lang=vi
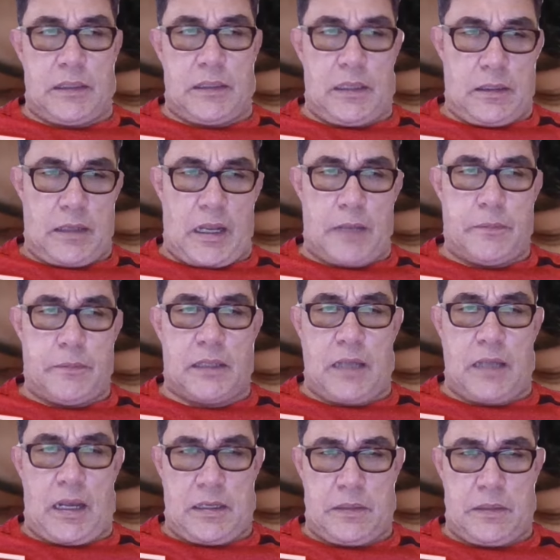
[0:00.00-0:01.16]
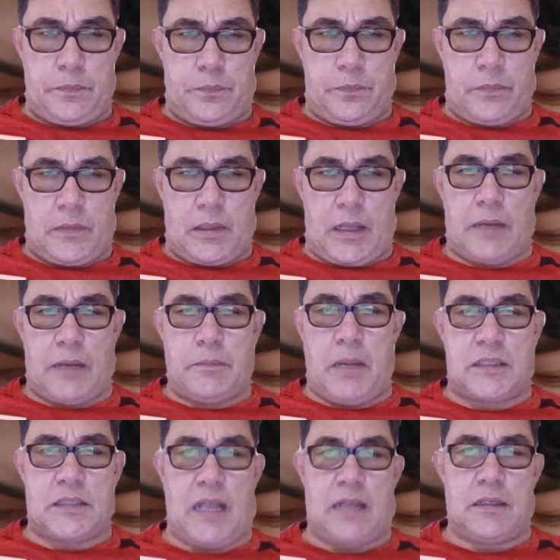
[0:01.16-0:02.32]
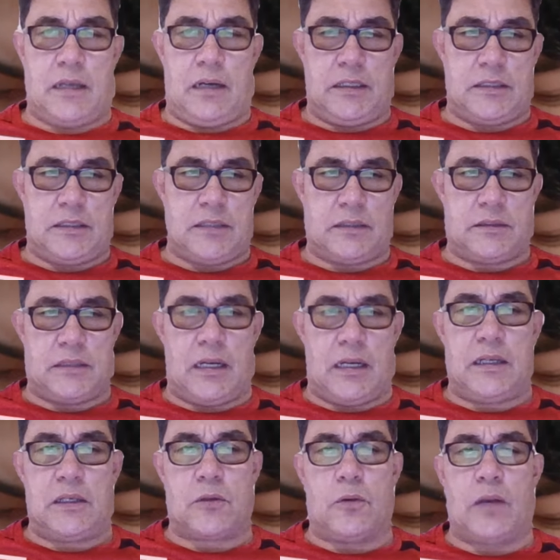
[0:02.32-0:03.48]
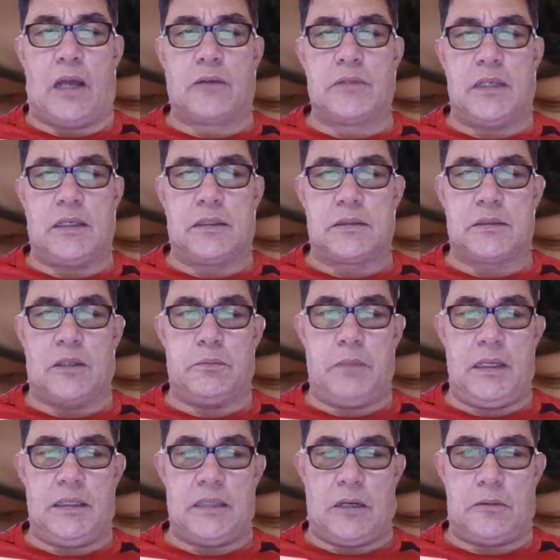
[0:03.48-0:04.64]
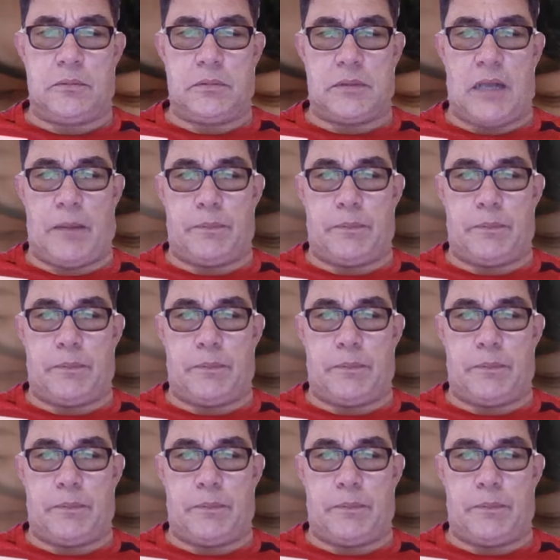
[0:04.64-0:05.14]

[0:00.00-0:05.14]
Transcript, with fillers: nhìn lại vách đá. Ánh mắt sáng ngời xanh rờn của lão nhân trong bí động đập